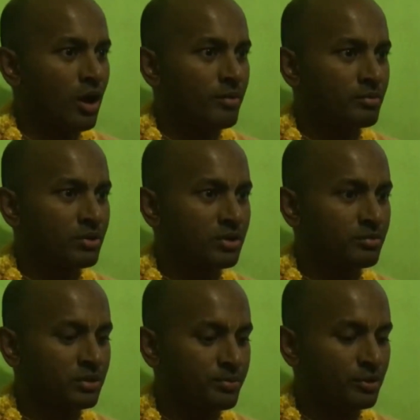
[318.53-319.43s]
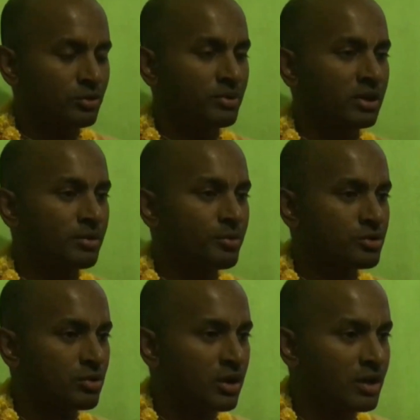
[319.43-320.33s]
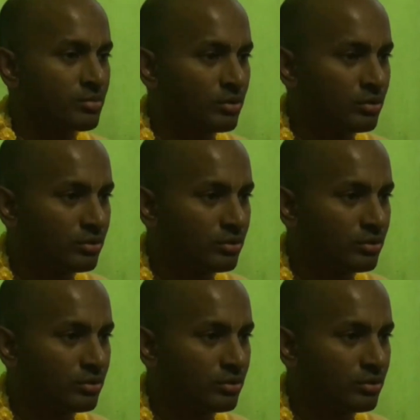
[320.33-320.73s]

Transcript: আমার মনের মধ্যে প্রথমেই কী প্রশ্নটা আইব